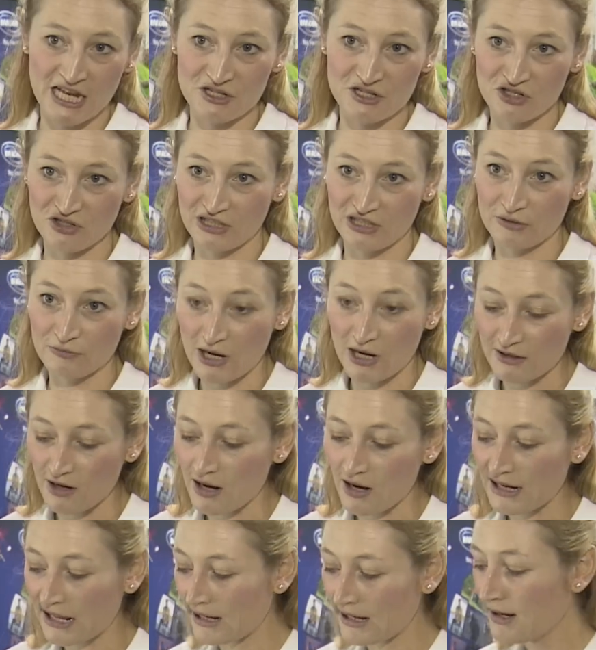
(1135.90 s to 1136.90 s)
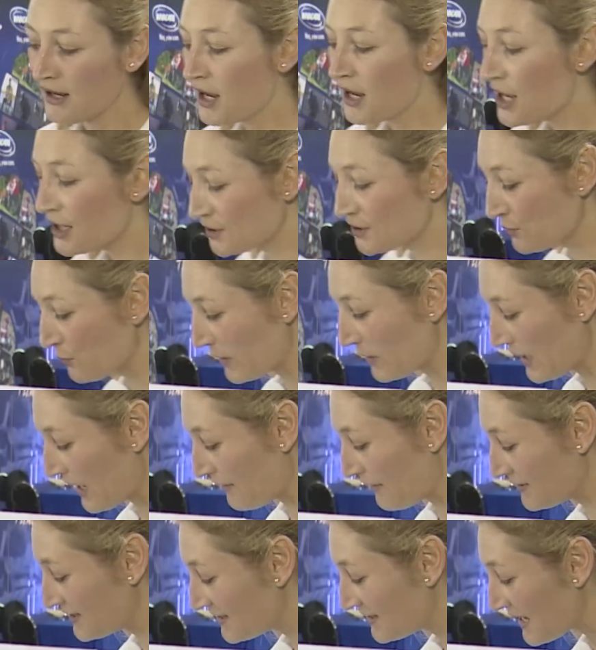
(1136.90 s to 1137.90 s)
cho việc chạy nhưng cũng có thể
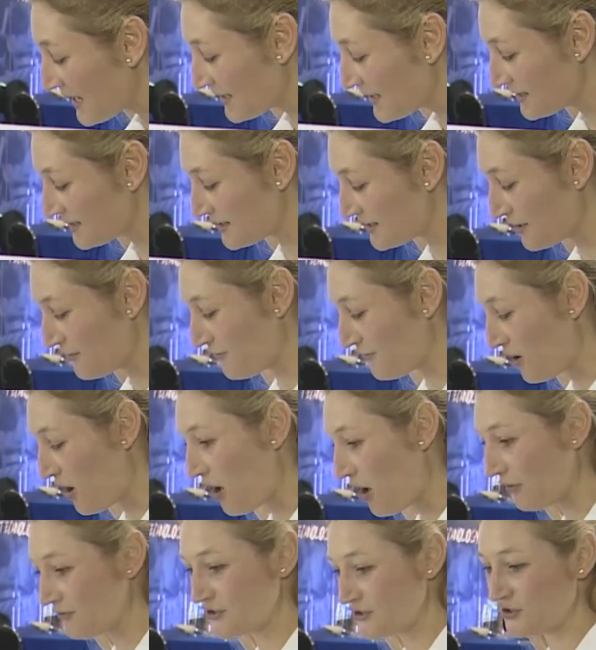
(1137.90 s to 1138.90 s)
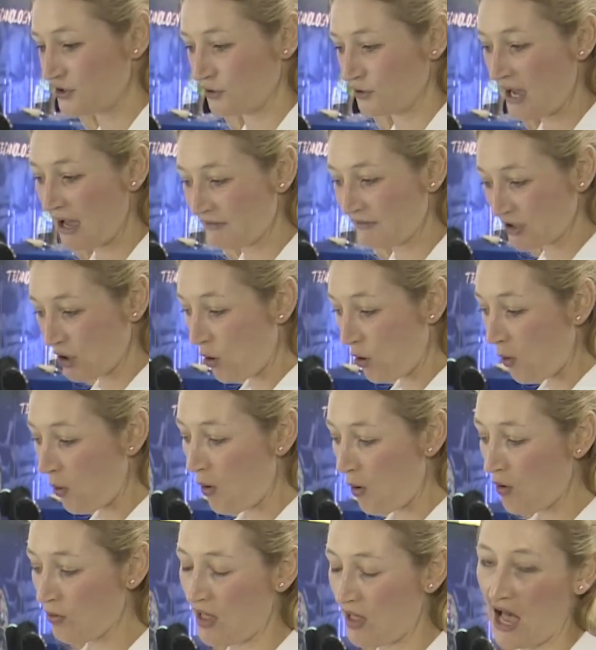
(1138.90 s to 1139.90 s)
cố dùng để chạy được. Kể từ đó chúng tôi đã
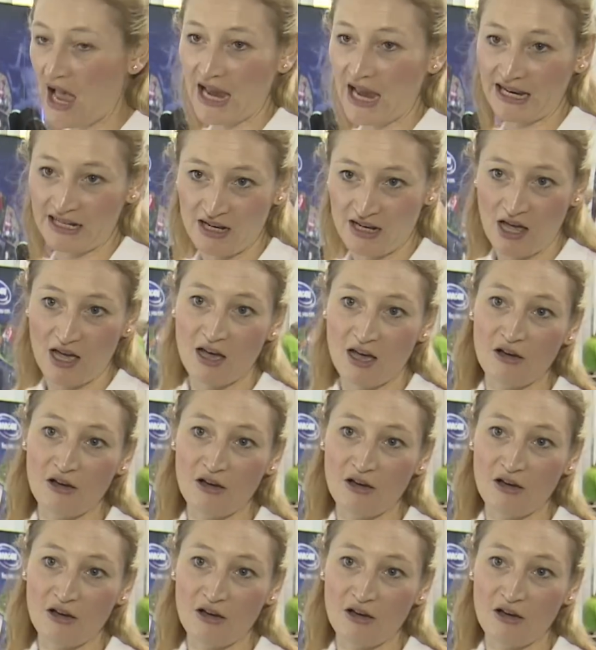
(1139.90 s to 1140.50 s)
phát triển được